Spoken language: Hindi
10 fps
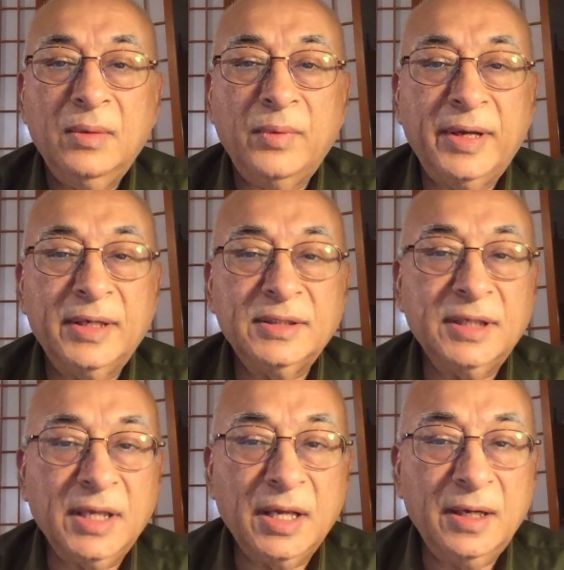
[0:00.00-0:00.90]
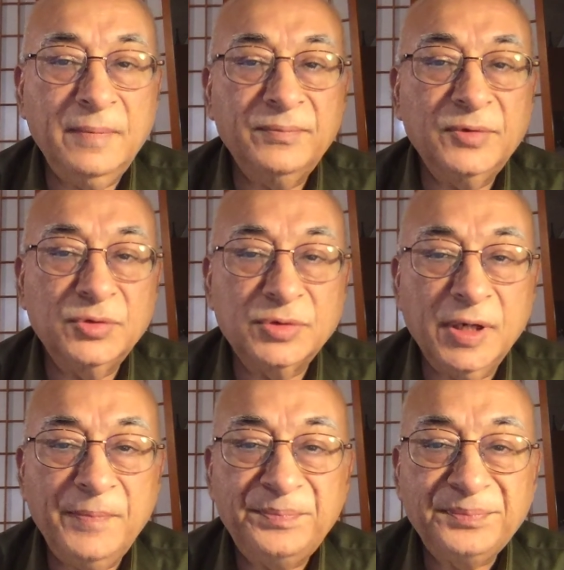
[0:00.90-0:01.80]
वायरस के कारण
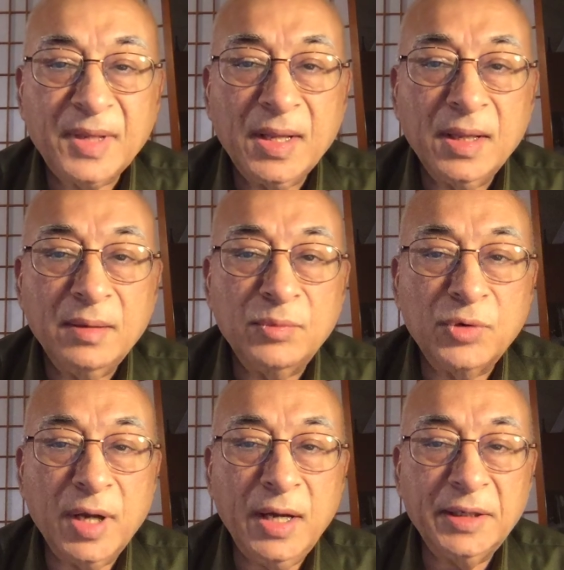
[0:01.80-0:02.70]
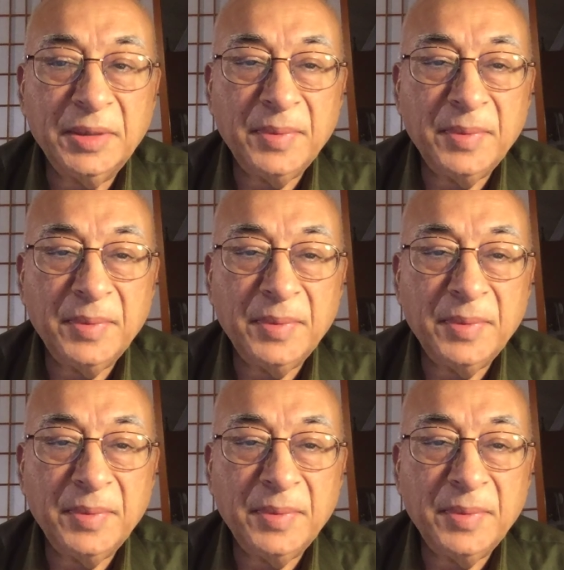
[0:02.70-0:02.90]
दूसरा बुखार के